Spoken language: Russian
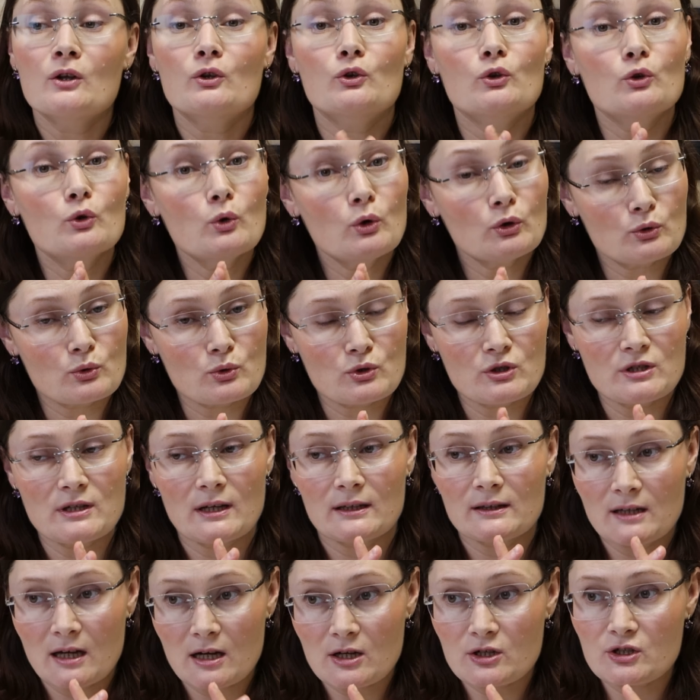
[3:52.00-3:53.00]
Но,
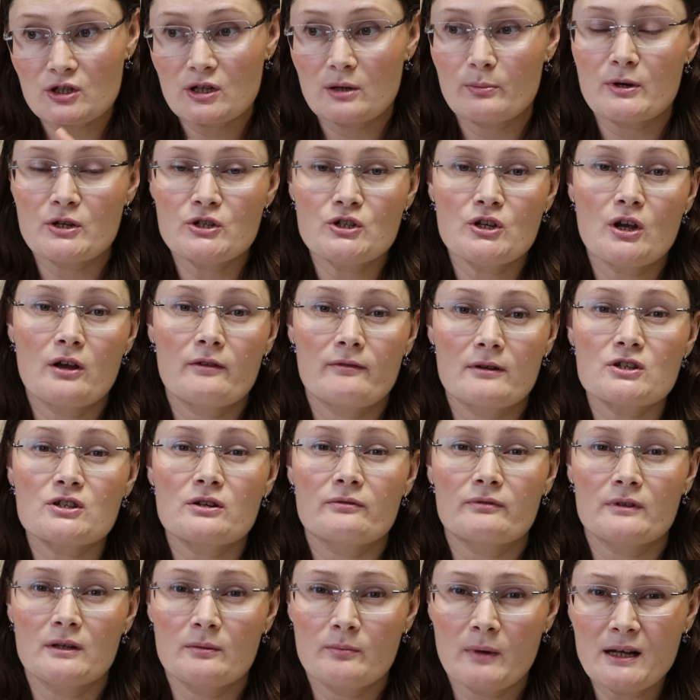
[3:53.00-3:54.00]
друзья, также обращаю
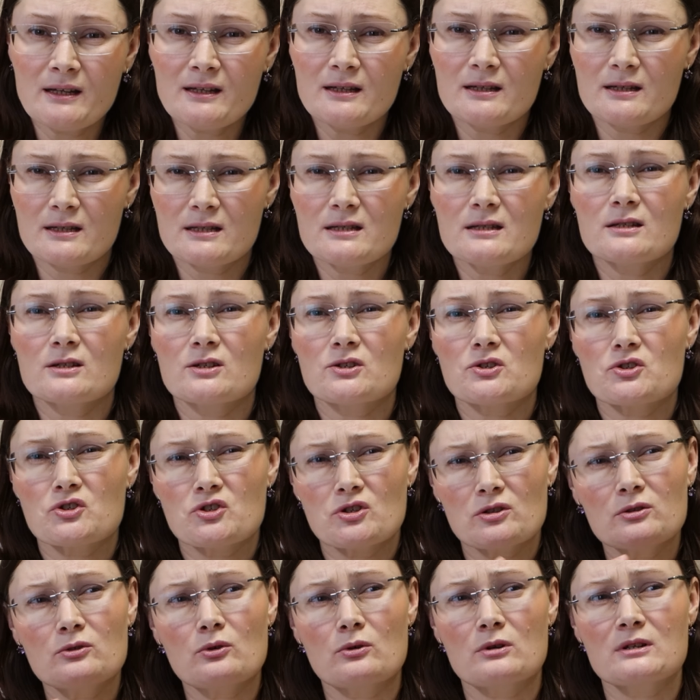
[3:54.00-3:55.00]
ваше внимание, если
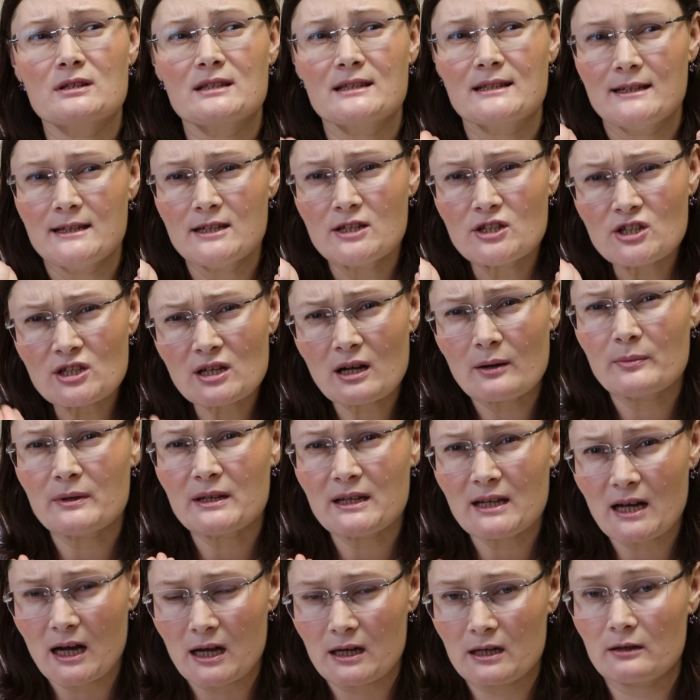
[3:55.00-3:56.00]
желток слишком
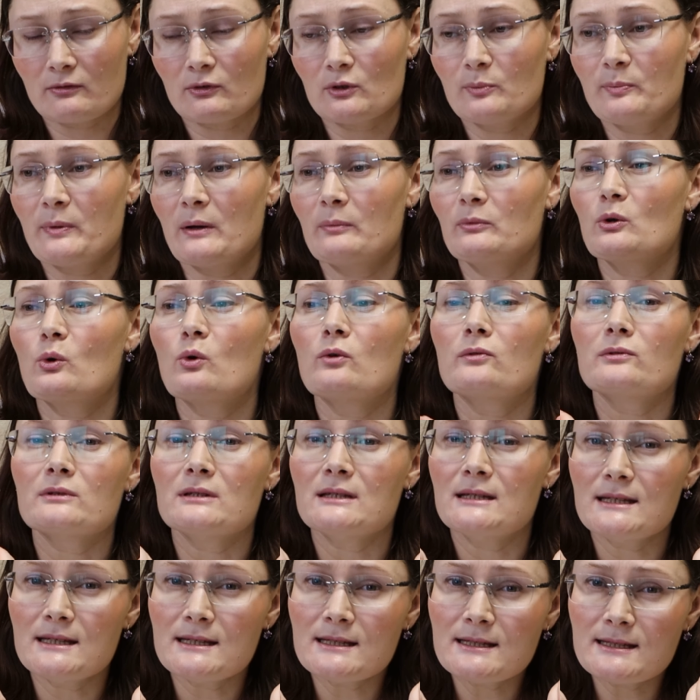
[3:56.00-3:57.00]
яркий, вот прям такого
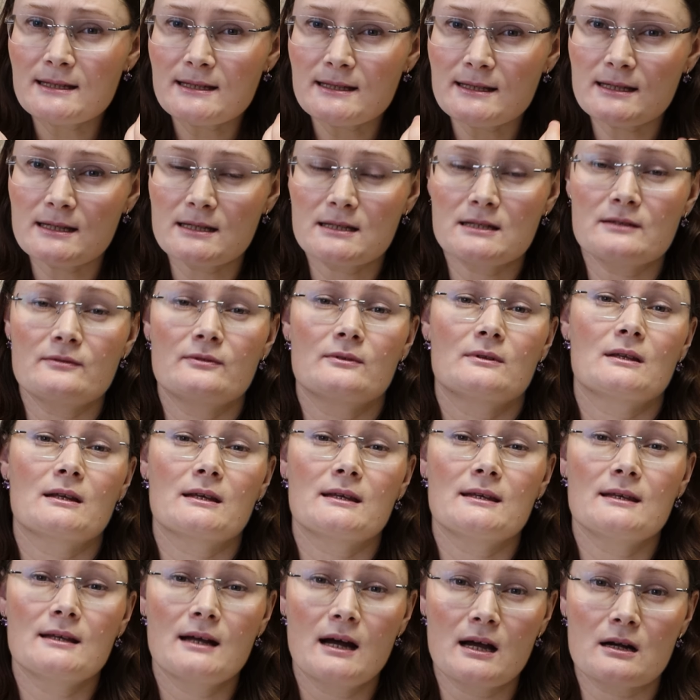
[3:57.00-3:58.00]
неестественно
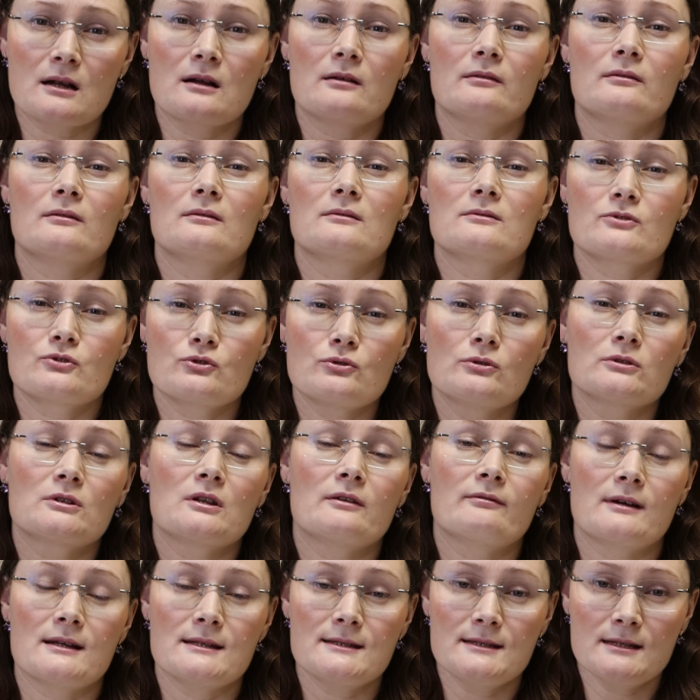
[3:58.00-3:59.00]
яркого
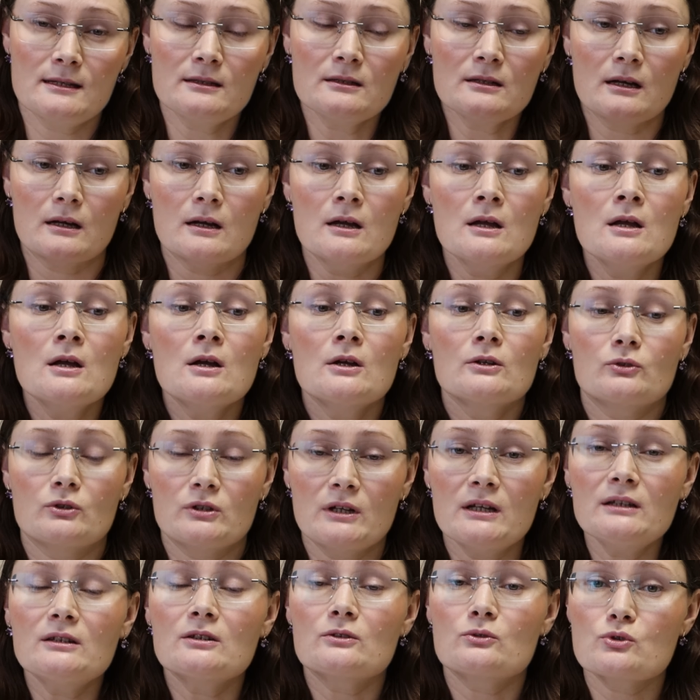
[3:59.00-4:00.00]
желтого оттенка,
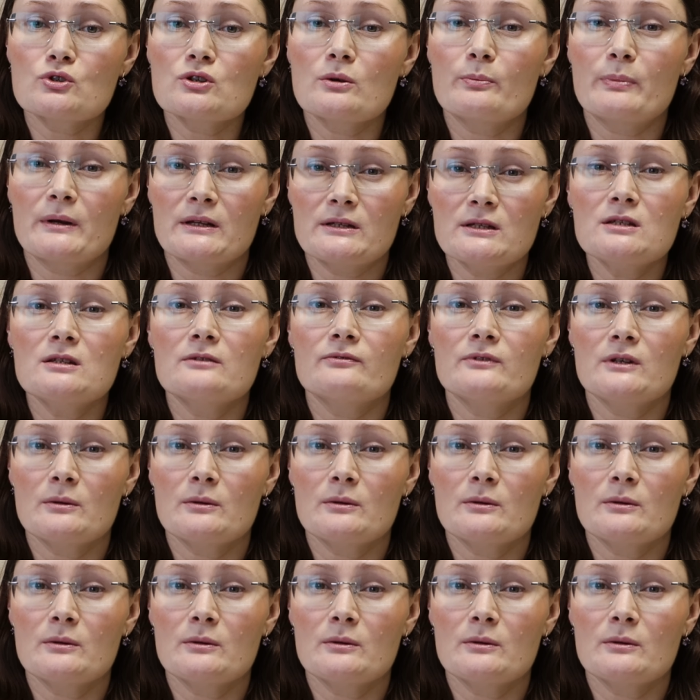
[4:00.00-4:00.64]
то на это тоже обратите